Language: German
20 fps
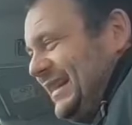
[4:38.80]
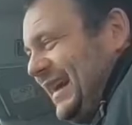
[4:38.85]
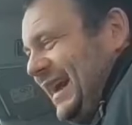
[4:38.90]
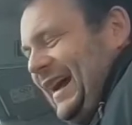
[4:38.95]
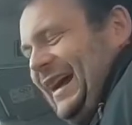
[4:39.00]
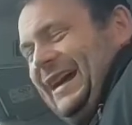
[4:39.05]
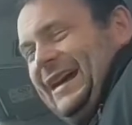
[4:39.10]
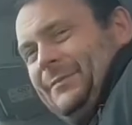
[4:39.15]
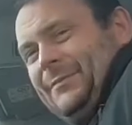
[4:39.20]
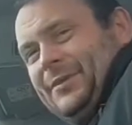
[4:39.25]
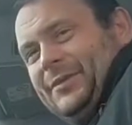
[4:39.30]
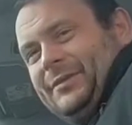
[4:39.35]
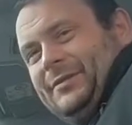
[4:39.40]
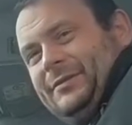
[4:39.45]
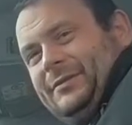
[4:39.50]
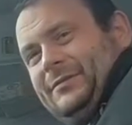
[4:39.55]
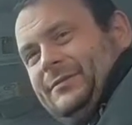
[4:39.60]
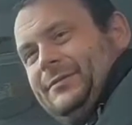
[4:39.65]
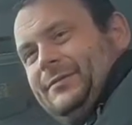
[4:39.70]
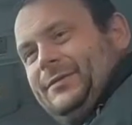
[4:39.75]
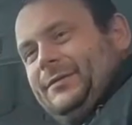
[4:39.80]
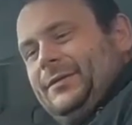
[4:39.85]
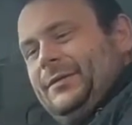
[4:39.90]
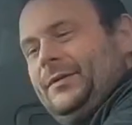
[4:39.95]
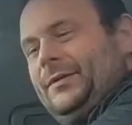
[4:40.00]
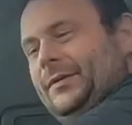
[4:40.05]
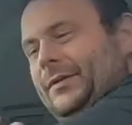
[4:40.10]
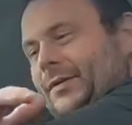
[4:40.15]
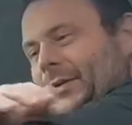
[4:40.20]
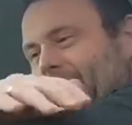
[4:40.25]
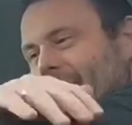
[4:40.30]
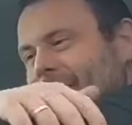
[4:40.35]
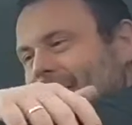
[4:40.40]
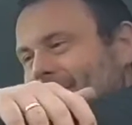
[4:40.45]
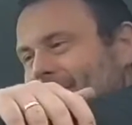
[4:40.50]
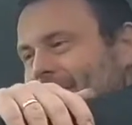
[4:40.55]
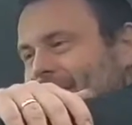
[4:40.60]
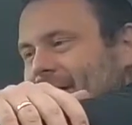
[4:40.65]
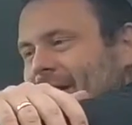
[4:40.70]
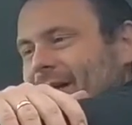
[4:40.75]
Arme sollten
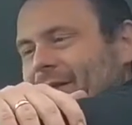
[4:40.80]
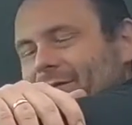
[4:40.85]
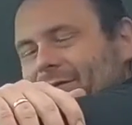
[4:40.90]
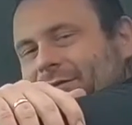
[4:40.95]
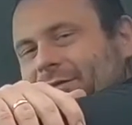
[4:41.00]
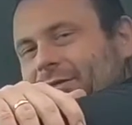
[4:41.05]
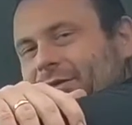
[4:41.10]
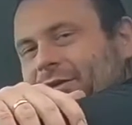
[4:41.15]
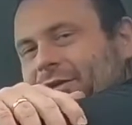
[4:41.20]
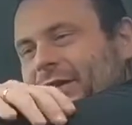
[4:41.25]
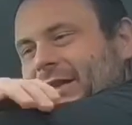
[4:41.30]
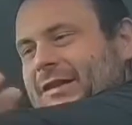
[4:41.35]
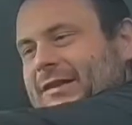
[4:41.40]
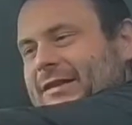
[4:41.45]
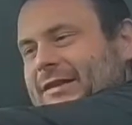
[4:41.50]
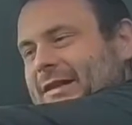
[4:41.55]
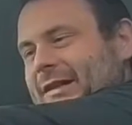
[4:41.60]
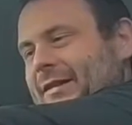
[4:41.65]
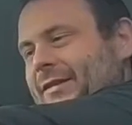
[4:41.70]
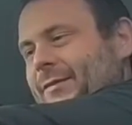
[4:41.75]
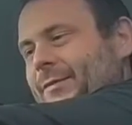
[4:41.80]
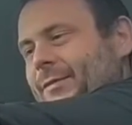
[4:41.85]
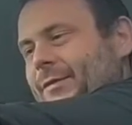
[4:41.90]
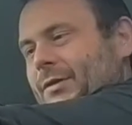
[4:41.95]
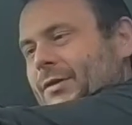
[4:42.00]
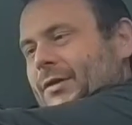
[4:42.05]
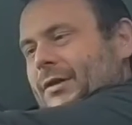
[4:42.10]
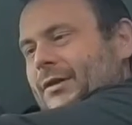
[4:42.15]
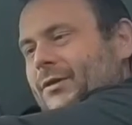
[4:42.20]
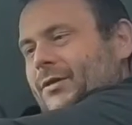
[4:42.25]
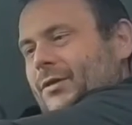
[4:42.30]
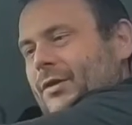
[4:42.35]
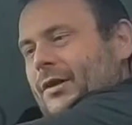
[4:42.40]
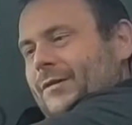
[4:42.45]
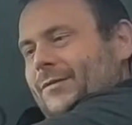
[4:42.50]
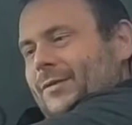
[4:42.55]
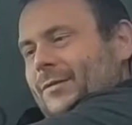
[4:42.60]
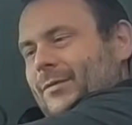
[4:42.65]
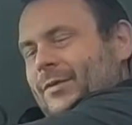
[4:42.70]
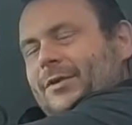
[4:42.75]
aber nicht ausgestreckt sein, sondern ca.
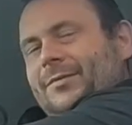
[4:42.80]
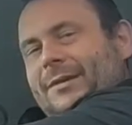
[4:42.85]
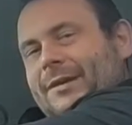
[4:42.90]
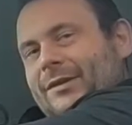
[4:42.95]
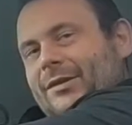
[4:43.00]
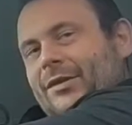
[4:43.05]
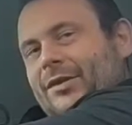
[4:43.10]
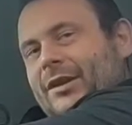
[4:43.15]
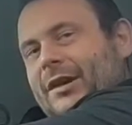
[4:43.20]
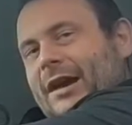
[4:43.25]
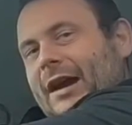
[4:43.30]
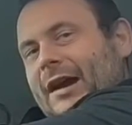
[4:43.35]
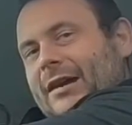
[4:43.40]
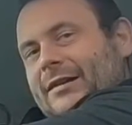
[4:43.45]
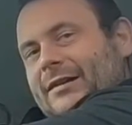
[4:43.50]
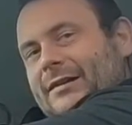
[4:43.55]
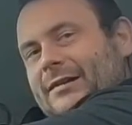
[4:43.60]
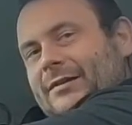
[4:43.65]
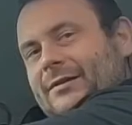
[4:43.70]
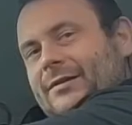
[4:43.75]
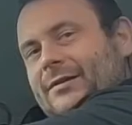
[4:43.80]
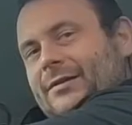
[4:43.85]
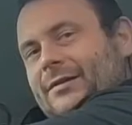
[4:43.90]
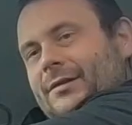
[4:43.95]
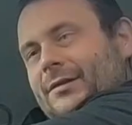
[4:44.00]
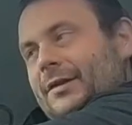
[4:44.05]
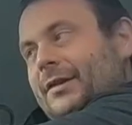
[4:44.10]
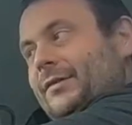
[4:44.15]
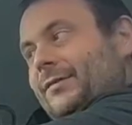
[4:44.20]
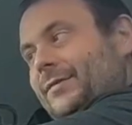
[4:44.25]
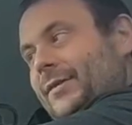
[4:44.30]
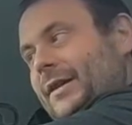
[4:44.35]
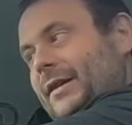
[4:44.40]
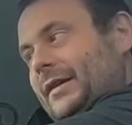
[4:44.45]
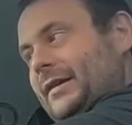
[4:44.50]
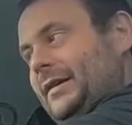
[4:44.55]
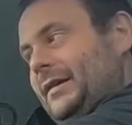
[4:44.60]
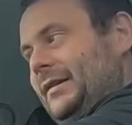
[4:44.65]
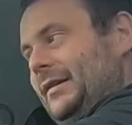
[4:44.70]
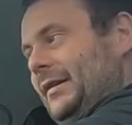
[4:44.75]
25 Grad
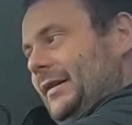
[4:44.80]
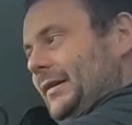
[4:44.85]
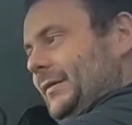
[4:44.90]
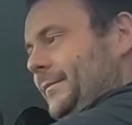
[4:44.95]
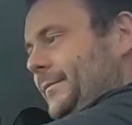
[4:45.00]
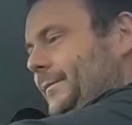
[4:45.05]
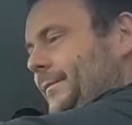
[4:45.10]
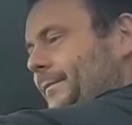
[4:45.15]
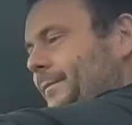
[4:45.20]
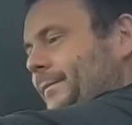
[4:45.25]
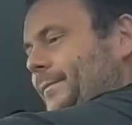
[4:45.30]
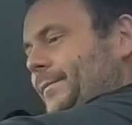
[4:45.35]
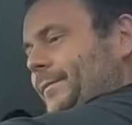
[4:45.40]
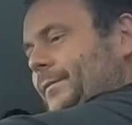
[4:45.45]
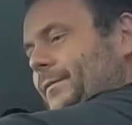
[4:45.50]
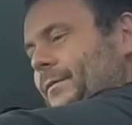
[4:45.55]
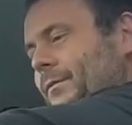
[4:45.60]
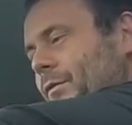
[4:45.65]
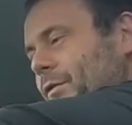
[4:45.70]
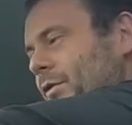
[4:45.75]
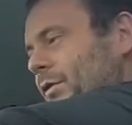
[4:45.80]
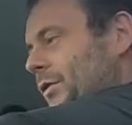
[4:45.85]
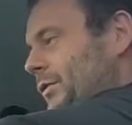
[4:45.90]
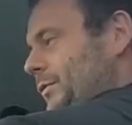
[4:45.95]
gewinkelt sein. So.